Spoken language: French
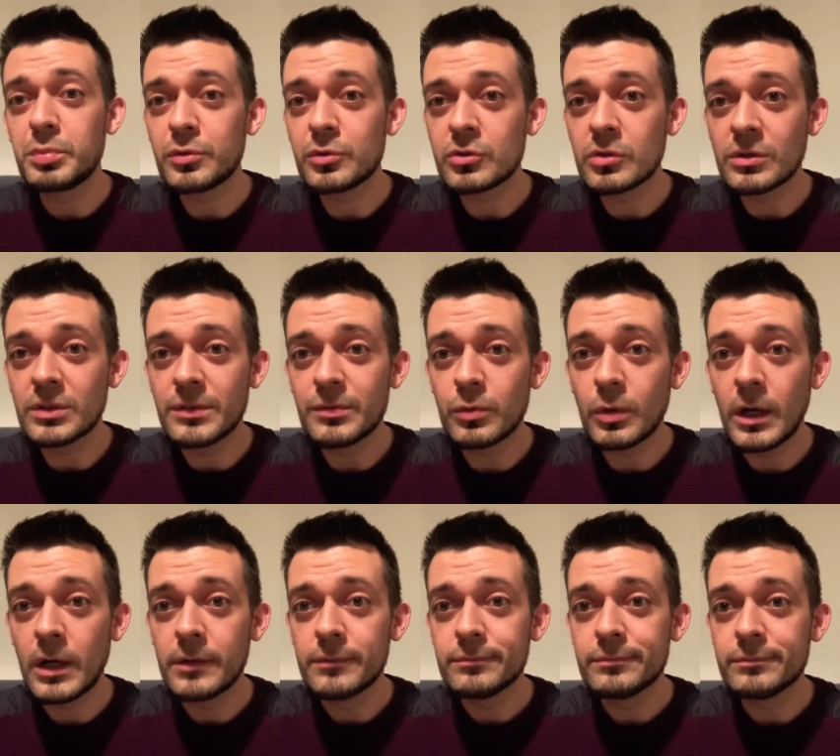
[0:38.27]
euh, des
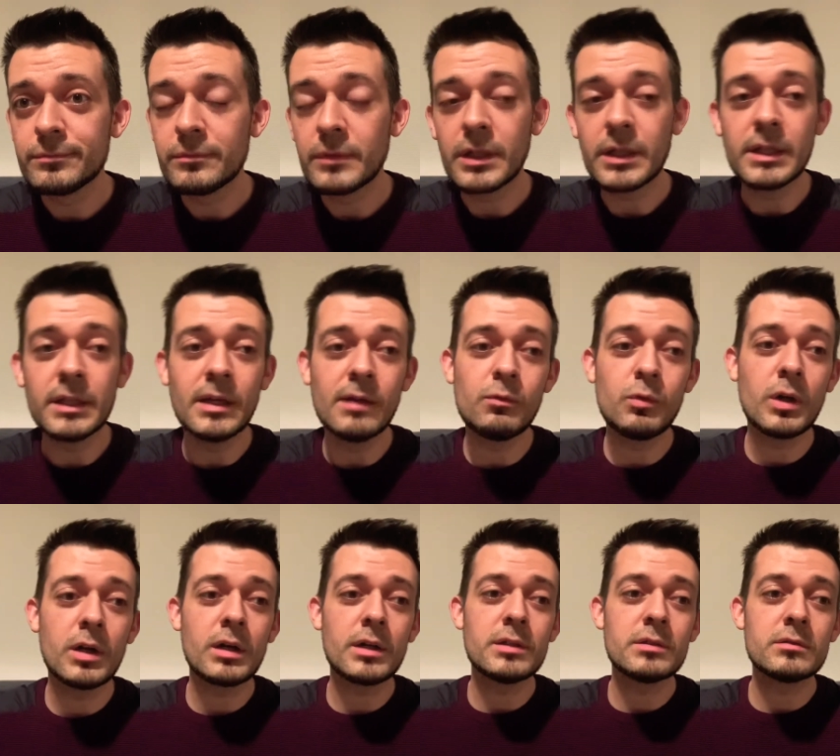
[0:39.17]
fois et avoir
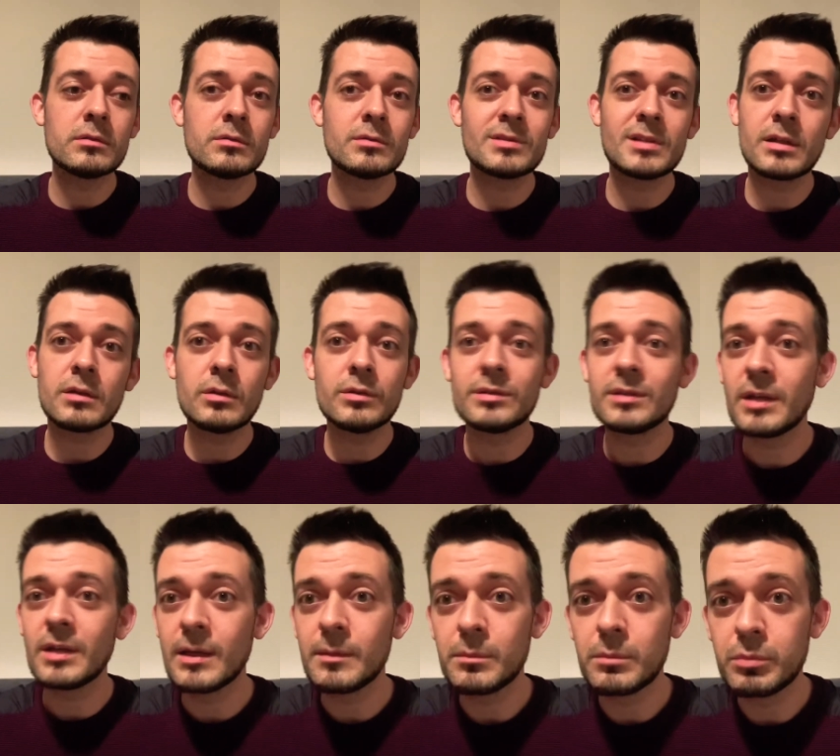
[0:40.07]
raison
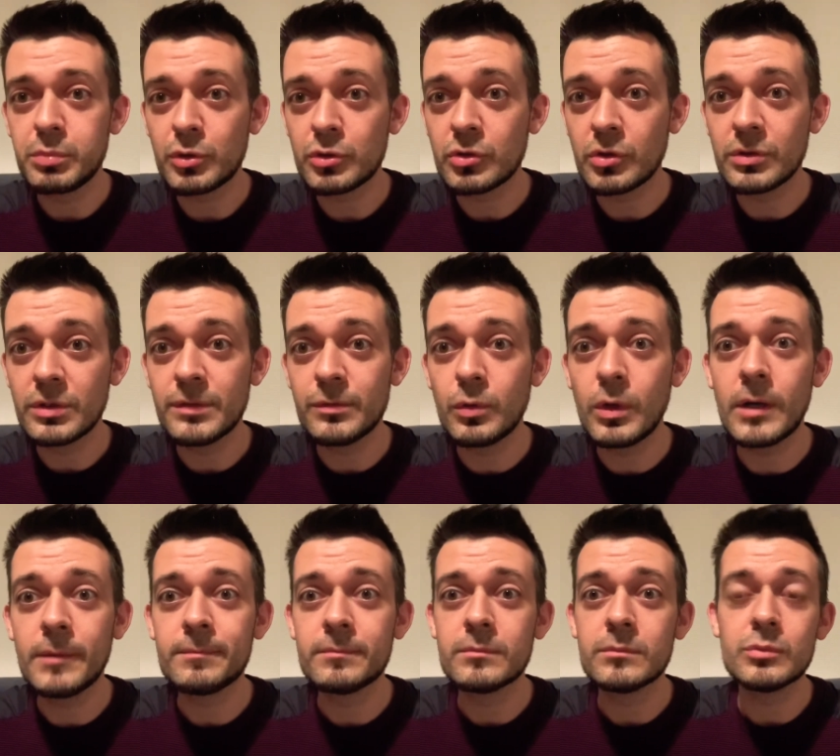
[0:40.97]
51% des
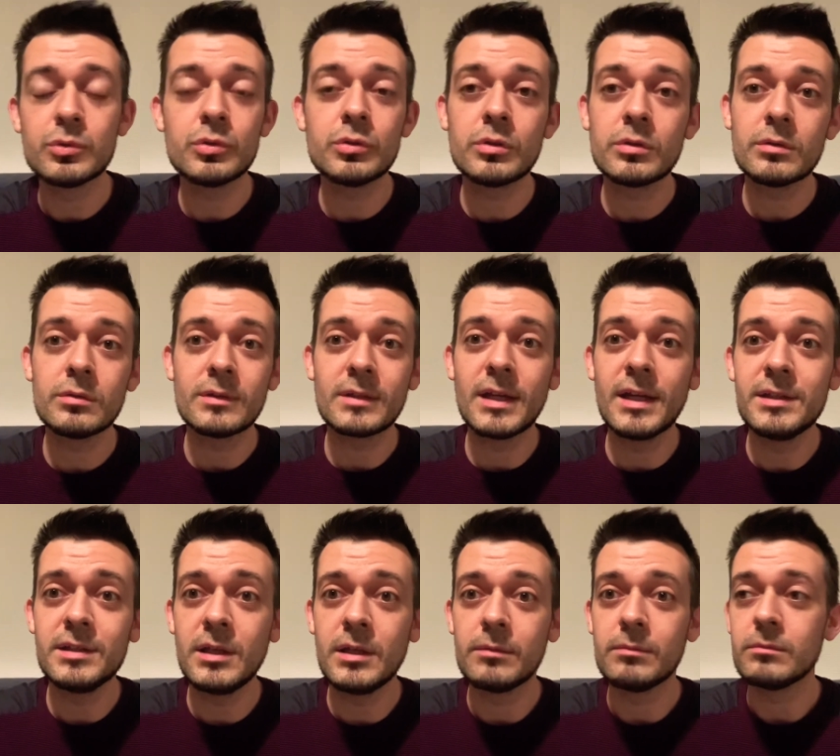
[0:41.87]
fois pour
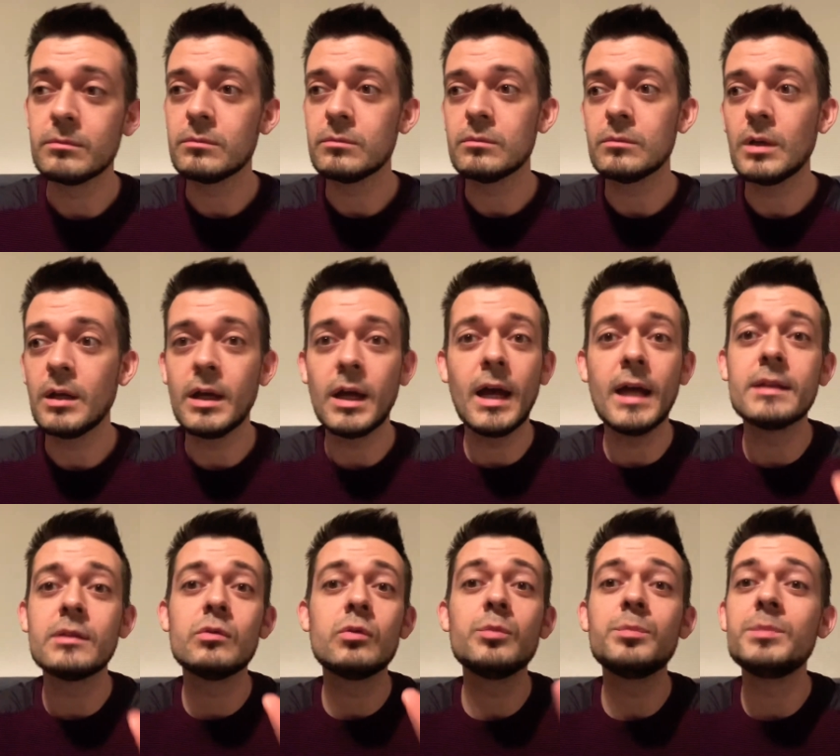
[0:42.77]
gagner un,
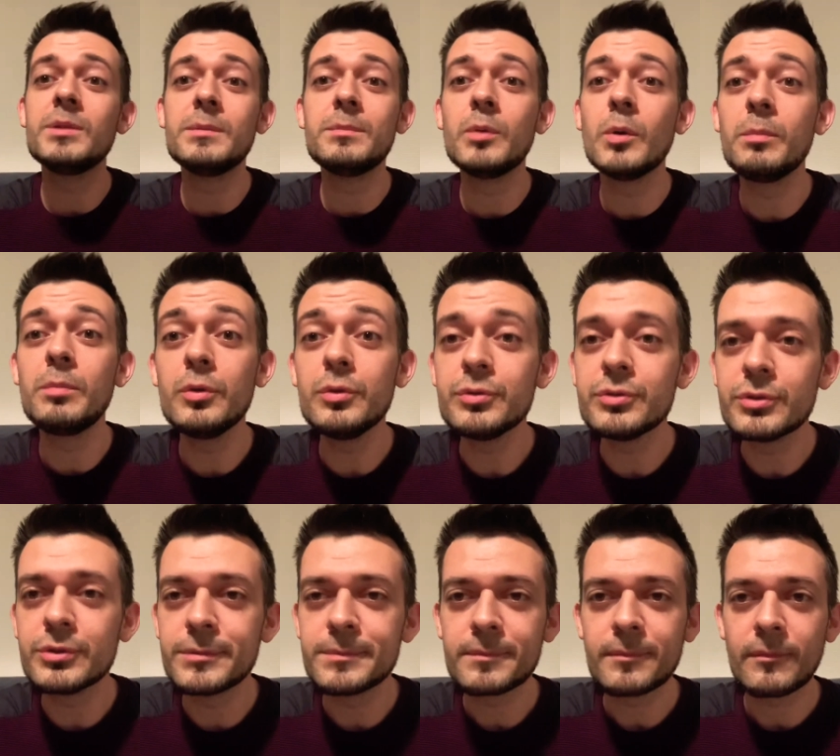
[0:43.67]
tout petit peu plus,
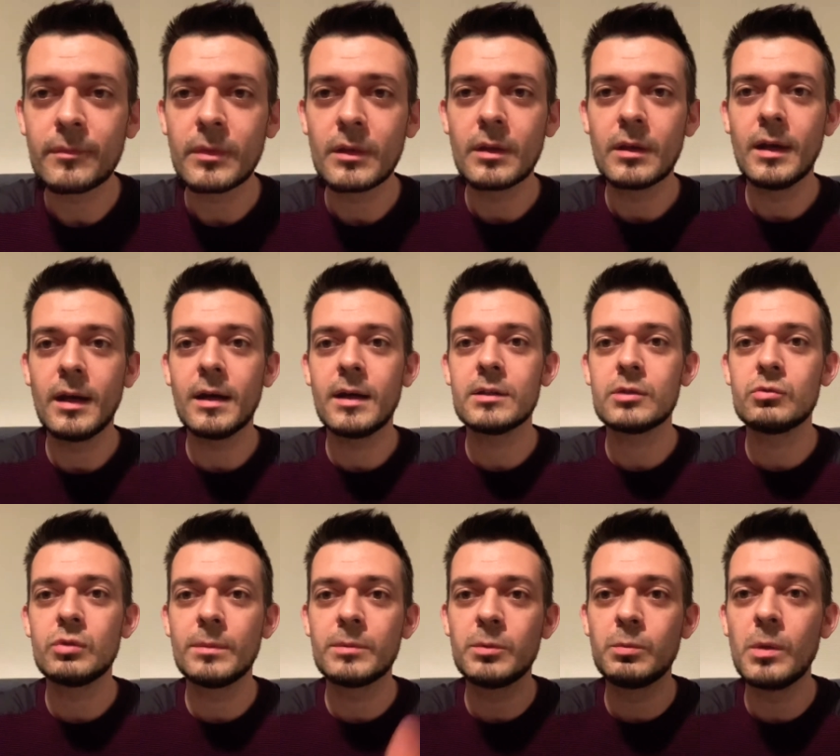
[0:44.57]
la ration un
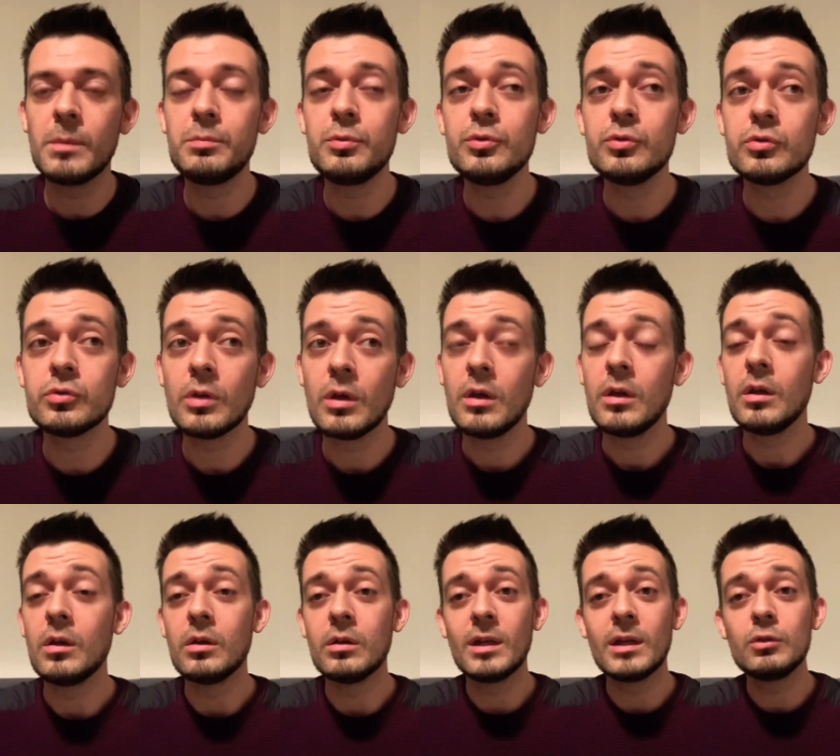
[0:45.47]
petit peu plus.
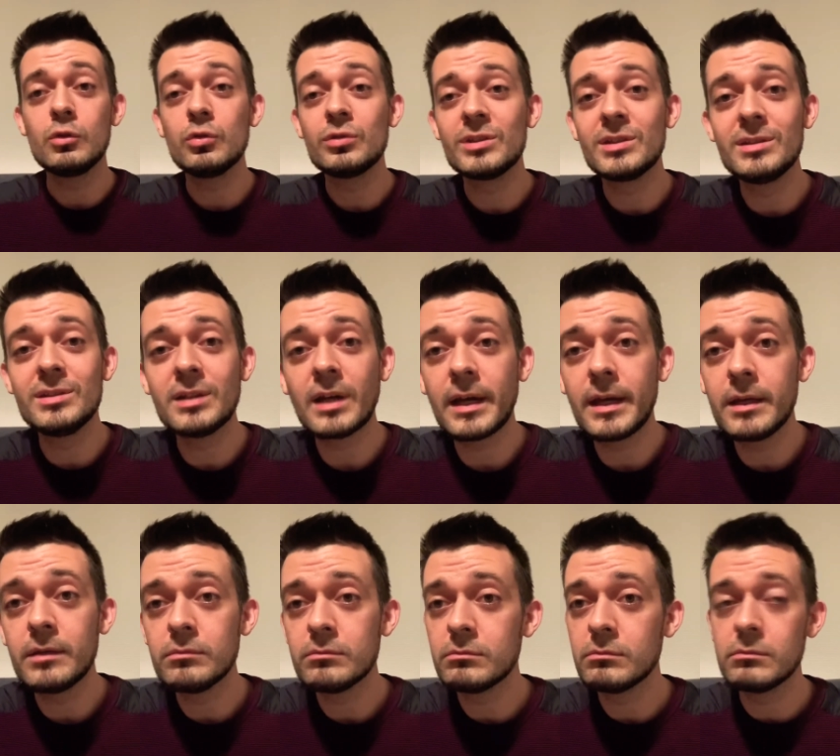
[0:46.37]
Il y en a d'autres qui diraient,
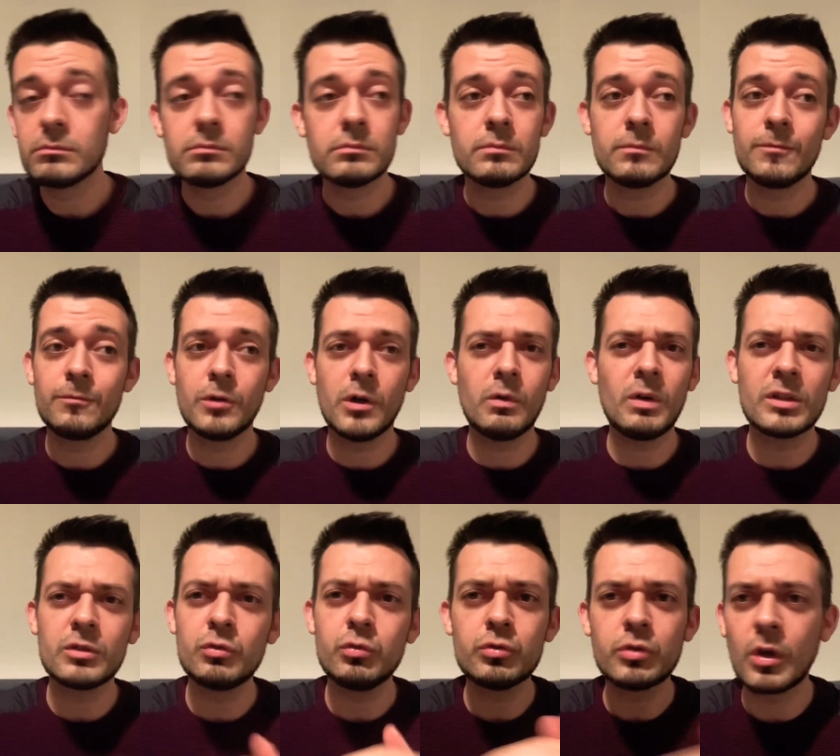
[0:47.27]
faut avoir
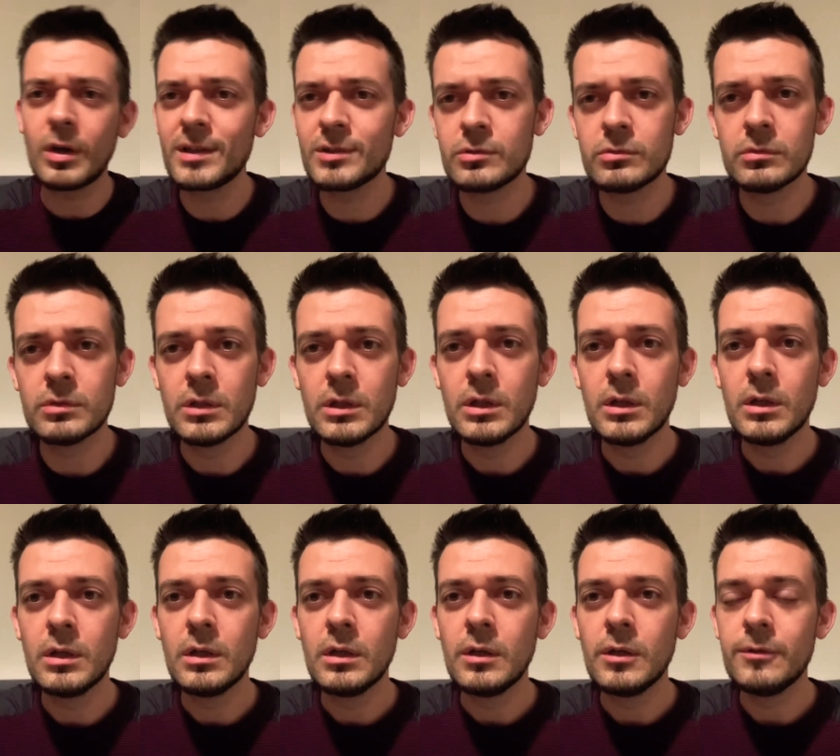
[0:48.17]
tout le temps raison,
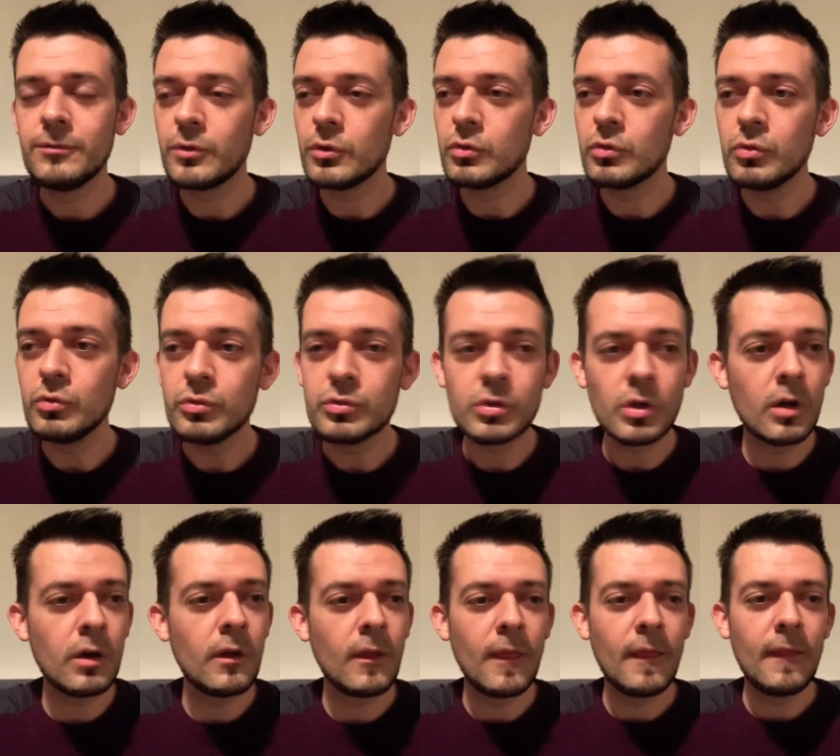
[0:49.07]
faut tout le temps